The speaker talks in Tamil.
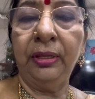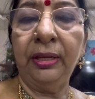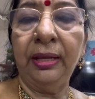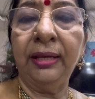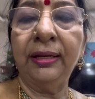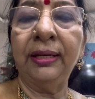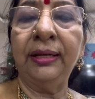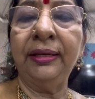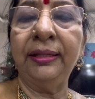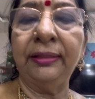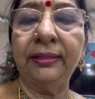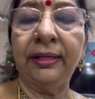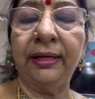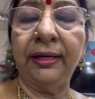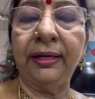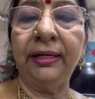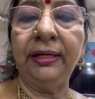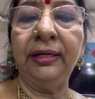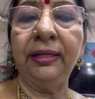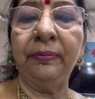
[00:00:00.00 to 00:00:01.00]
அதனால் இந்த
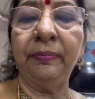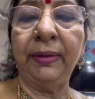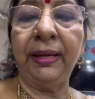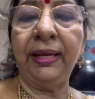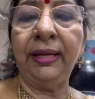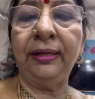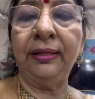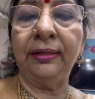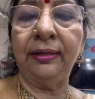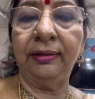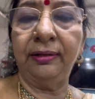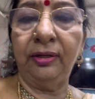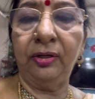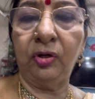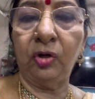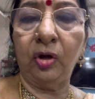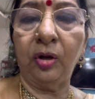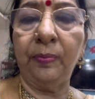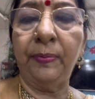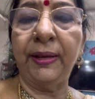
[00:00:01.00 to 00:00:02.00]
ரெண்டு மெயின்
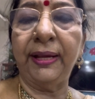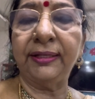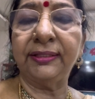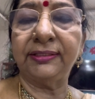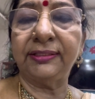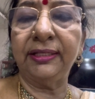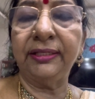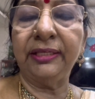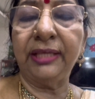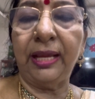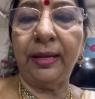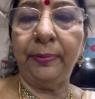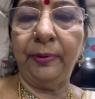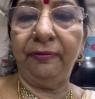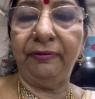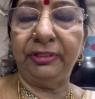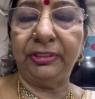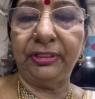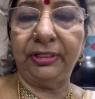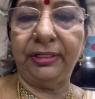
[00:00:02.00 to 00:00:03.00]
ட்ராபேக்ஸை ஞாபகம்
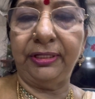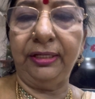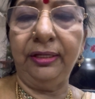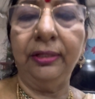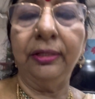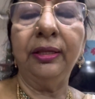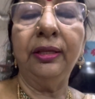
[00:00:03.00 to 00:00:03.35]
வச்சுக்கிட்டு